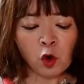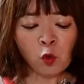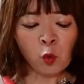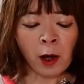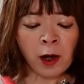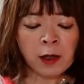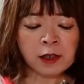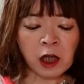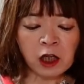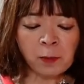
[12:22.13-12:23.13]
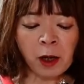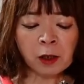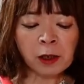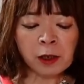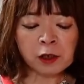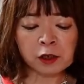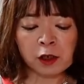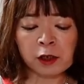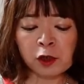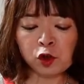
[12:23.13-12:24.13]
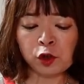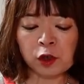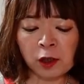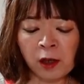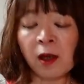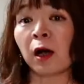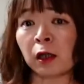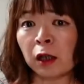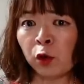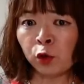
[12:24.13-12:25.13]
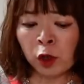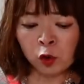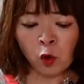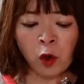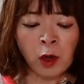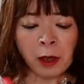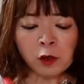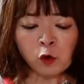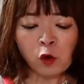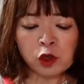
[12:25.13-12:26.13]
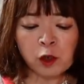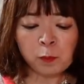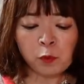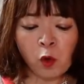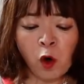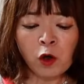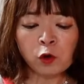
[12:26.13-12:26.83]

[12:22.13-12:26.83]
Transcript: ジョンはサイバーダイン社で奪取した片腕とマイクロチップを